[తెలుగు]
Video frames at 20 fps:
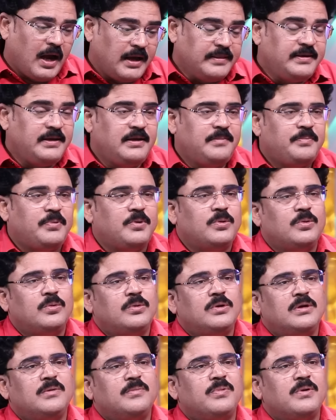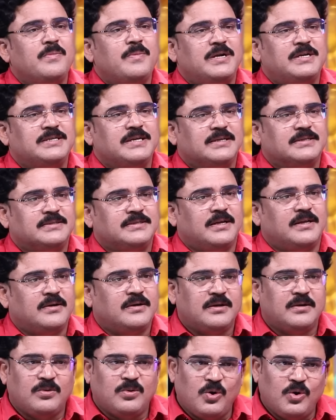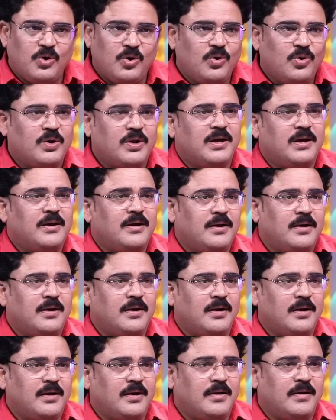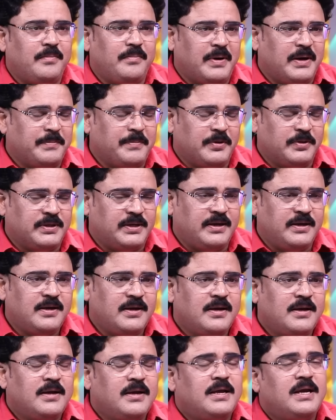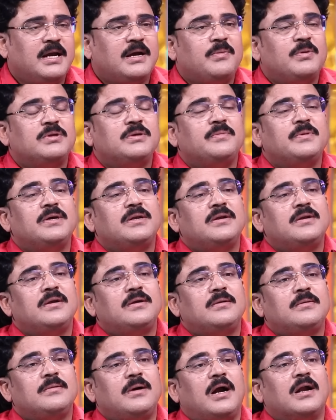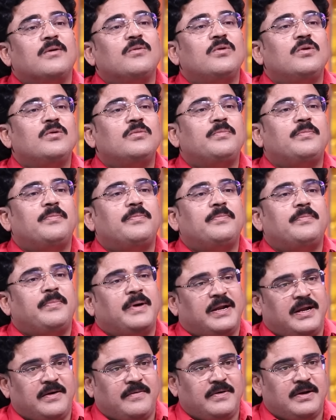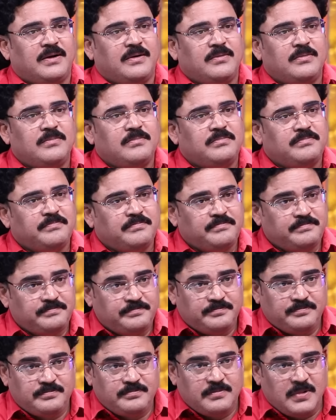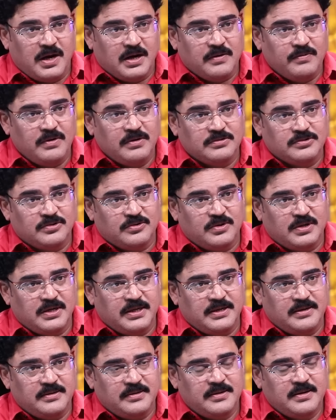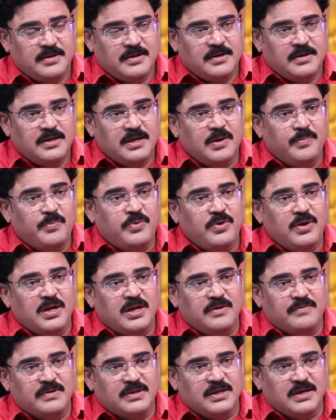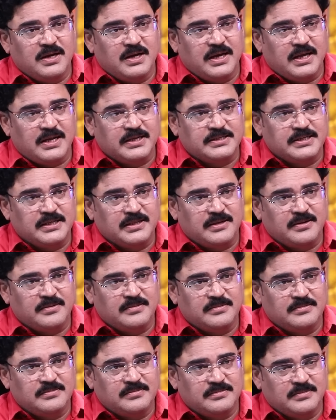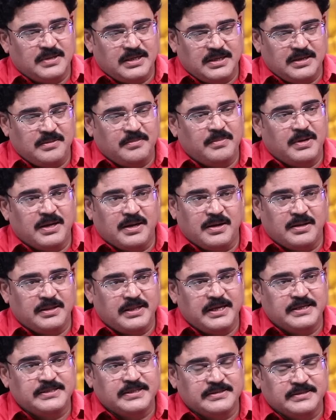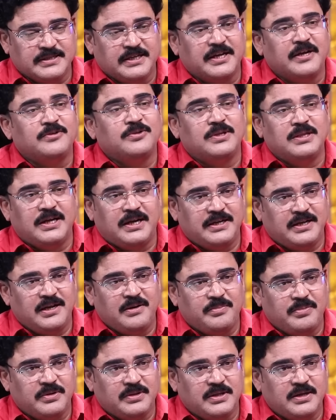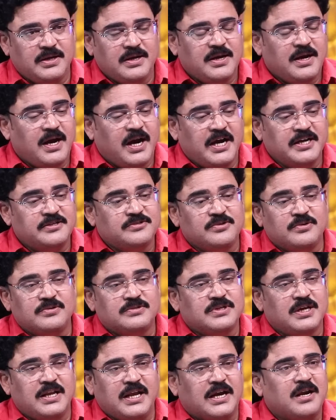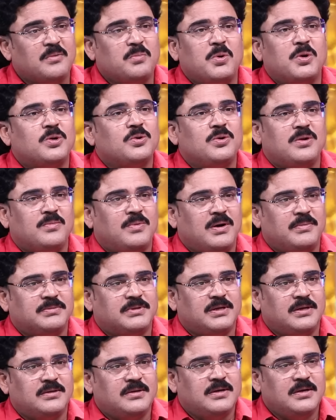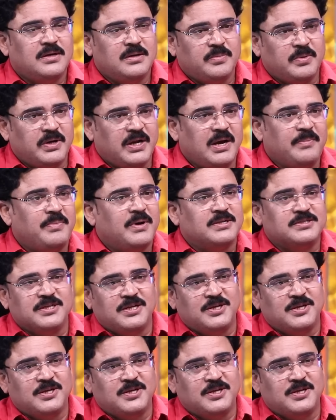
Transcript: అది ఇప్పుడు ఇంప్లిమెంట్ చేస్తున్నారు రోడ్లు కూడా పడిపోతున్నాయి ఇకపోతే మీరు అన్నట్టు అడవులు పర్యావరణం అడవులకు చూడండి ఎప్పుడు లేని విధంగా ఎర్రచందనం మన మన దేశం సరిహద్దులు దాటి వెళ్ళిపోతే ఐదు సంవత్సరాలు ఎక్కడ పట్టుకున్న బాబు లేదు ఇప్పుడు నేపాల్